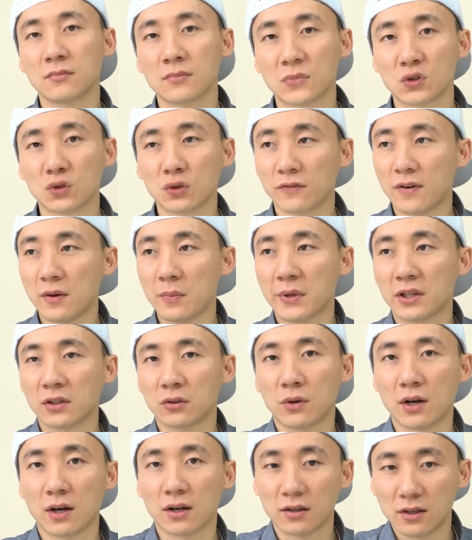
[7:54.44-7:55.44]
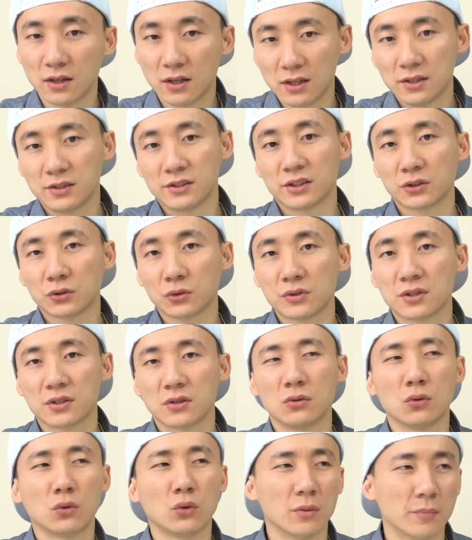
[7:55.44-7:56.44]
如果翻倍的话，你这个东西
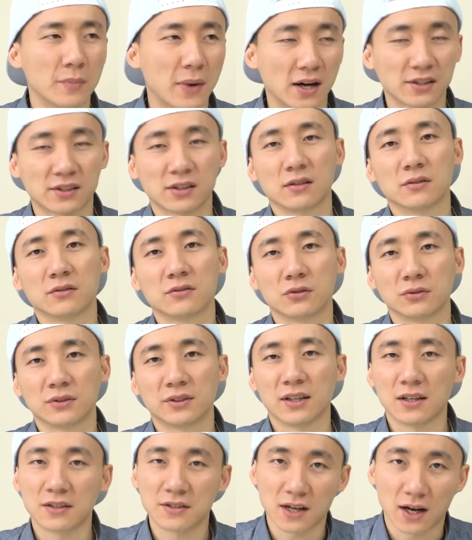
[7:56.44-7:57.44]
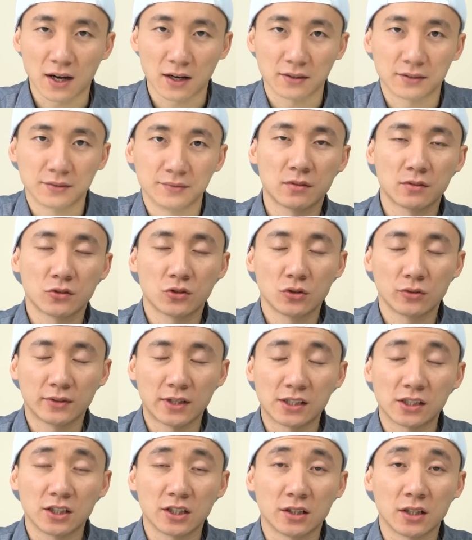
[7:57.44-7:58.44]
会马上就跌价的。就
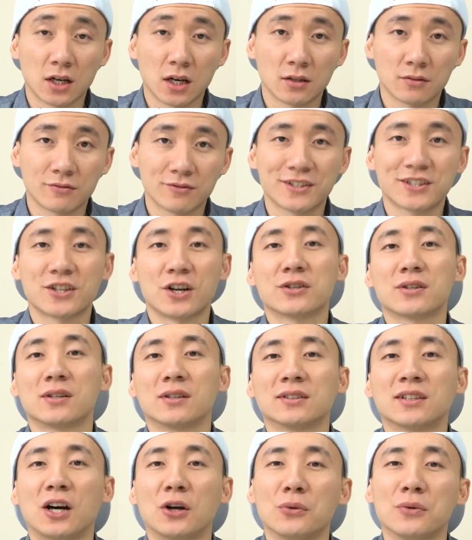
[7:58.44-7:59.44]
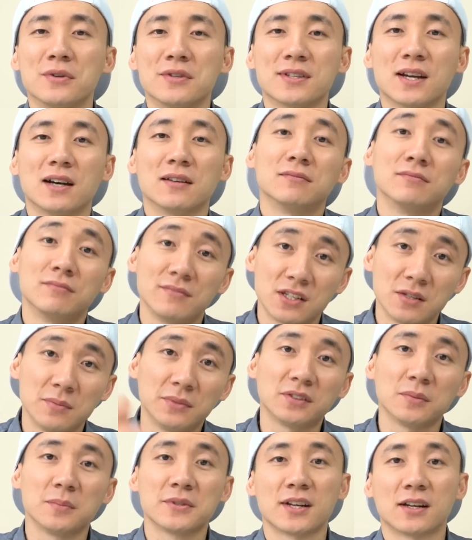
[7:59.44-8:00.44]
在这里呢，小小的讨论一下，你
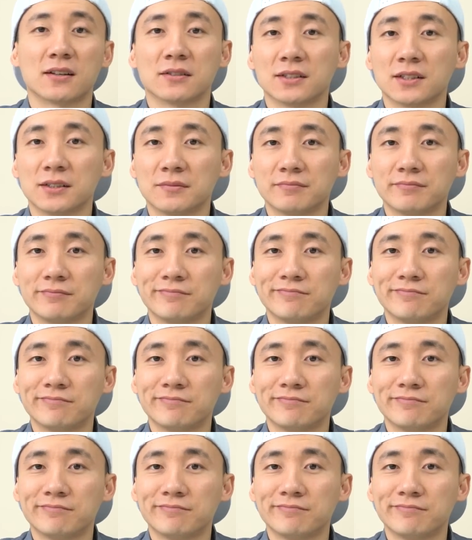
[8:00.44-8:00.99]
们怎么想的呢？